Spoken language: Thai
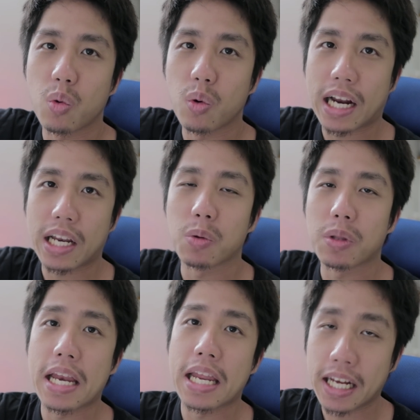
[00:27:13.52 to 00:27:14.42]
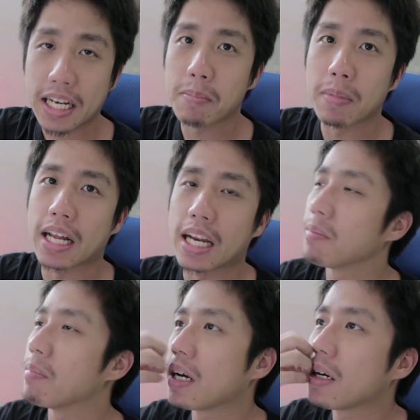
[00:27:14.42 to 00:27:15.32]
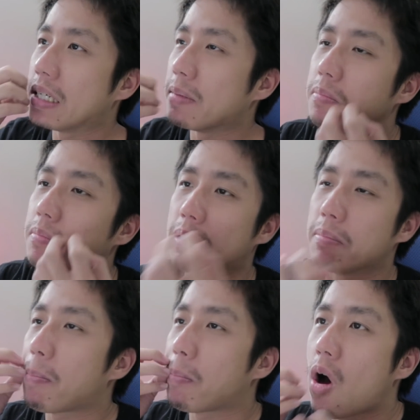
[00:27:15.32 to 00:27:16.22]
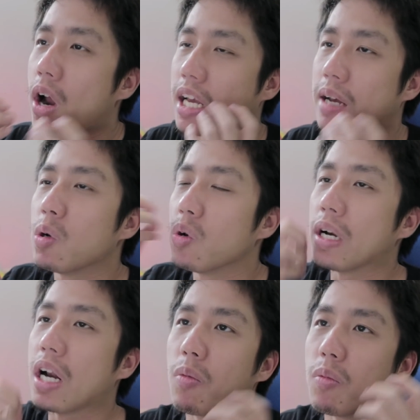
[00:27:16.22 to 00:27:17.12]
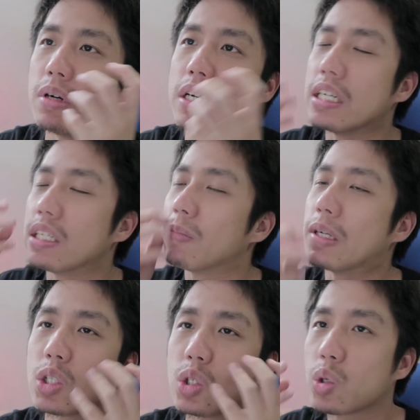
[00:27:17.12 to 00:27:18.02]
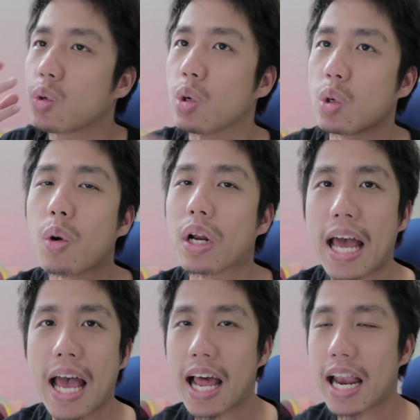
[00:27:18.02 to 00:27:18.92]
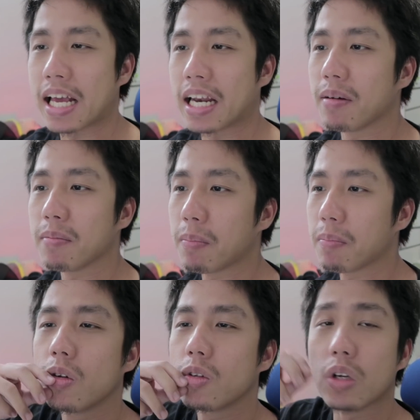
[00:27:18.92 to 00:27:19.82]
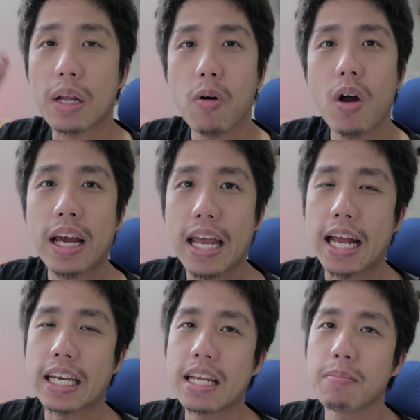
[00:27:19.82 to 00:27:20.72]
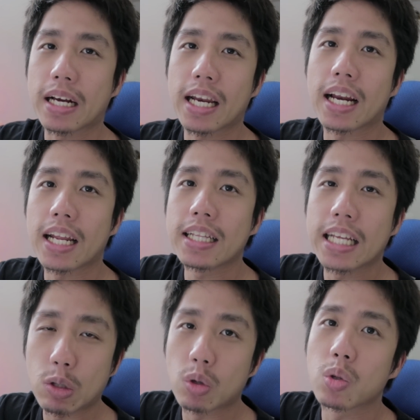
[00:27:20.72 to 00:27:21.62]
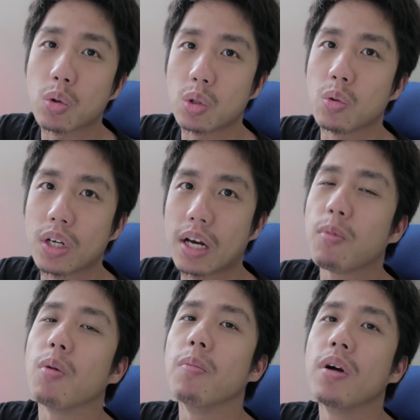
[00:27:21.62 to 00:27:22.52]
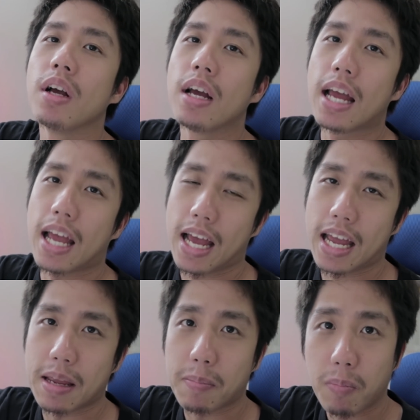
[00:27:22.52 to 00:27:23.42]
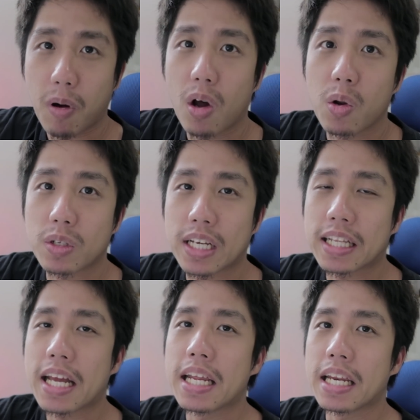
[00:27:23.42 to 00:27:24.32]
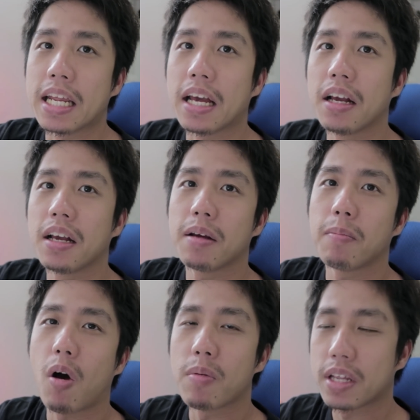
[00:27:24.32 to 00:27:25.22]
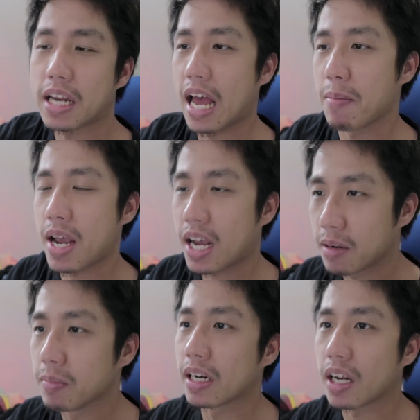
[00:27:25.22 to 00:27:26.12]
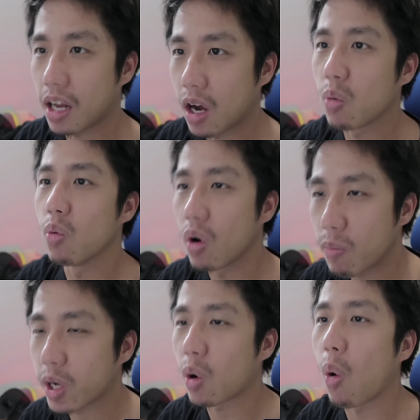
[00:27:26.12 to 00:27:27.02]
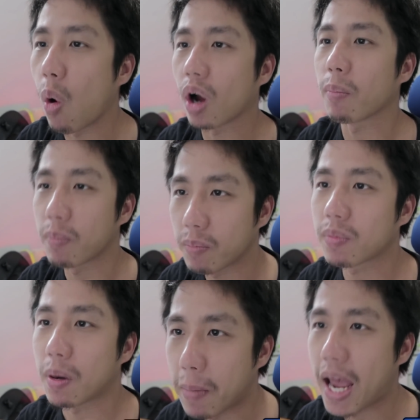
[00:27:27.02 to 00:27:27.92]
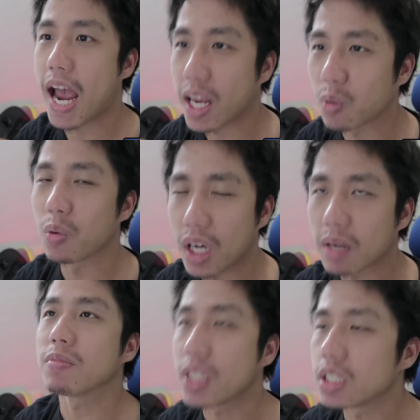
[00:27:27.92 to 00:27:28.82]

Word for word: คู่รักที่อยู่ใต้ดินก็ทำเหมือนกันแต่มันก็คือเหมือนแบบป้อนอะไรก็ไม่รู้เหมือนเอามือมันขวนๆหน้าอะไรกันนะแบบส่วนไอ้พ่อนางเอกที่เหมือนกำลังเล่นตีตัวตนอยู่นะครับผมไอ้พ่อที่อยู่ชั้นใต้ดินเนี่ยพ่อวิจนาแม่งก็เหมือนกำลังเอาหัวไปโขกกับกำแพงอยู่นะครับ